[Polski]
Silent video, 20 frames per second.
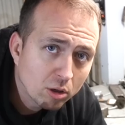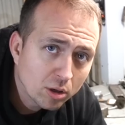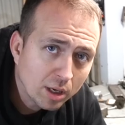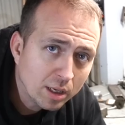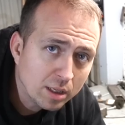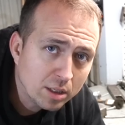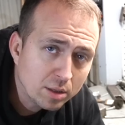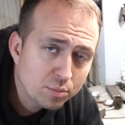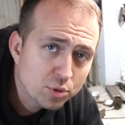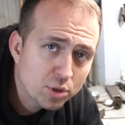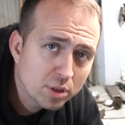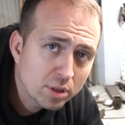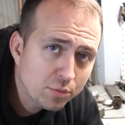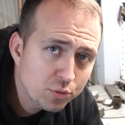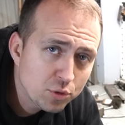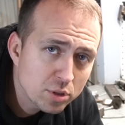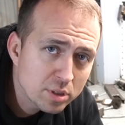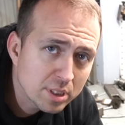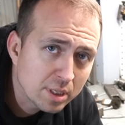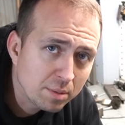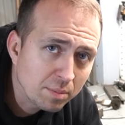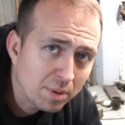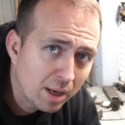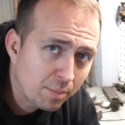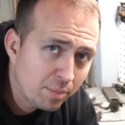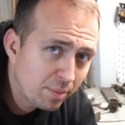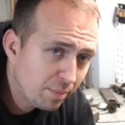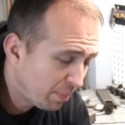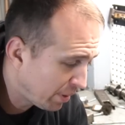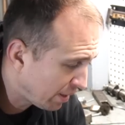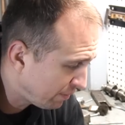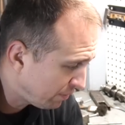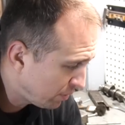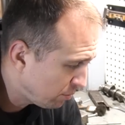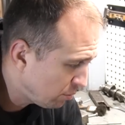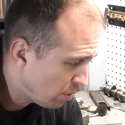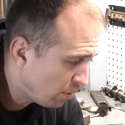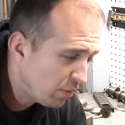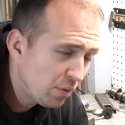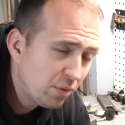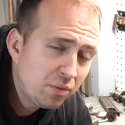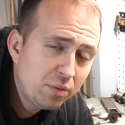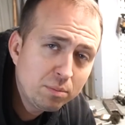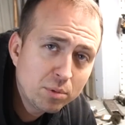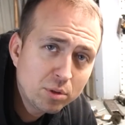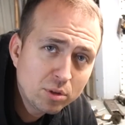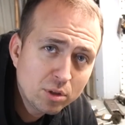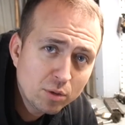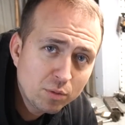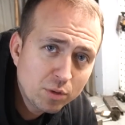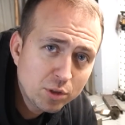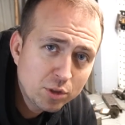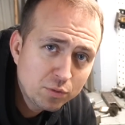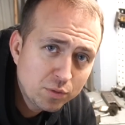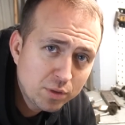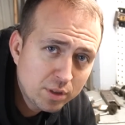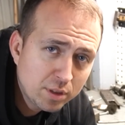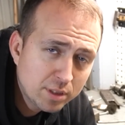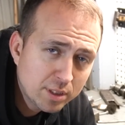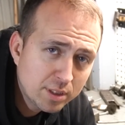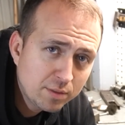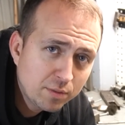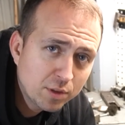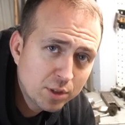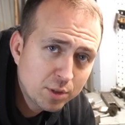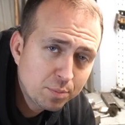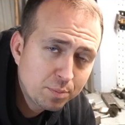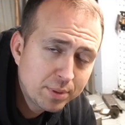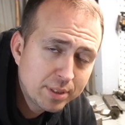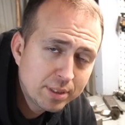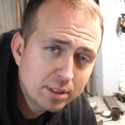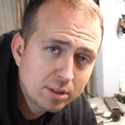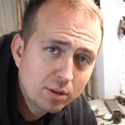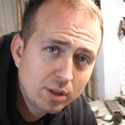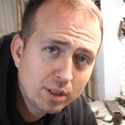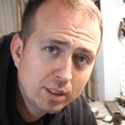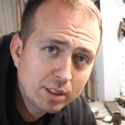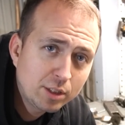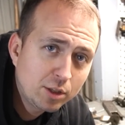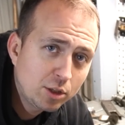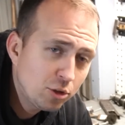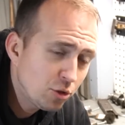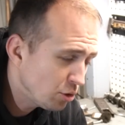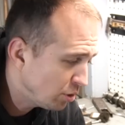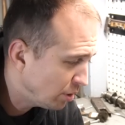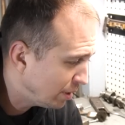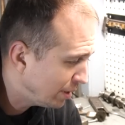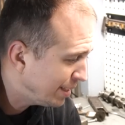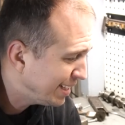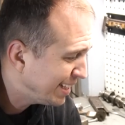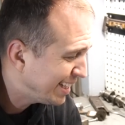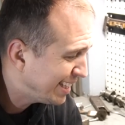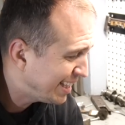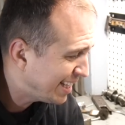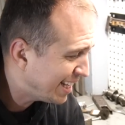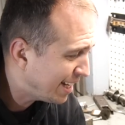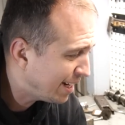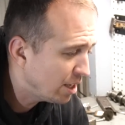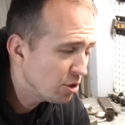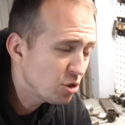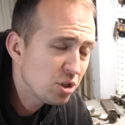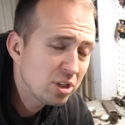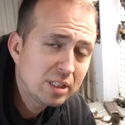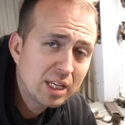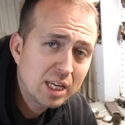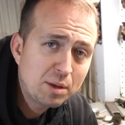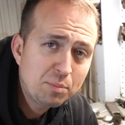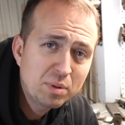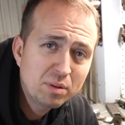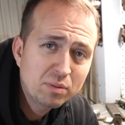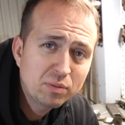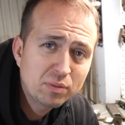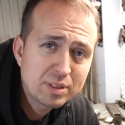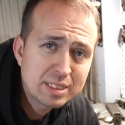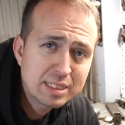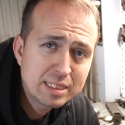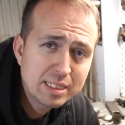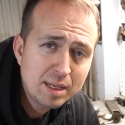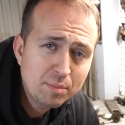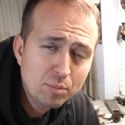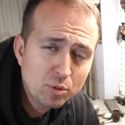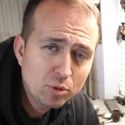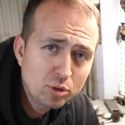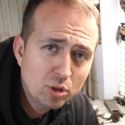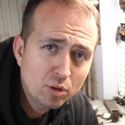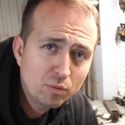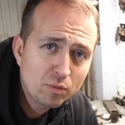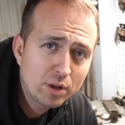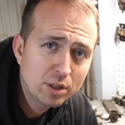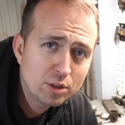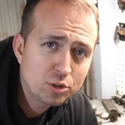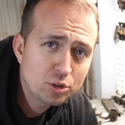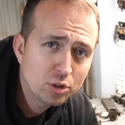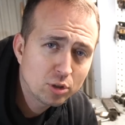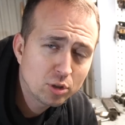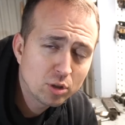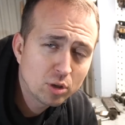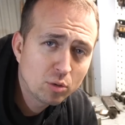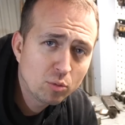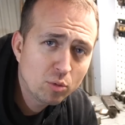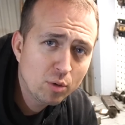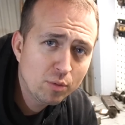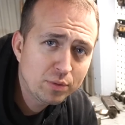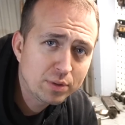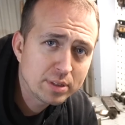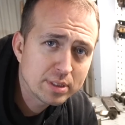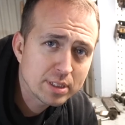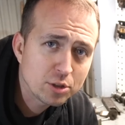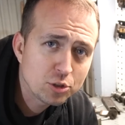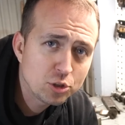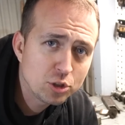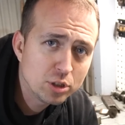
Kochani, przede wszystkim, aby prawidłowo wymontować wtryskiwacz pizdoelektryczny, należy najpierw zdemontować głowicę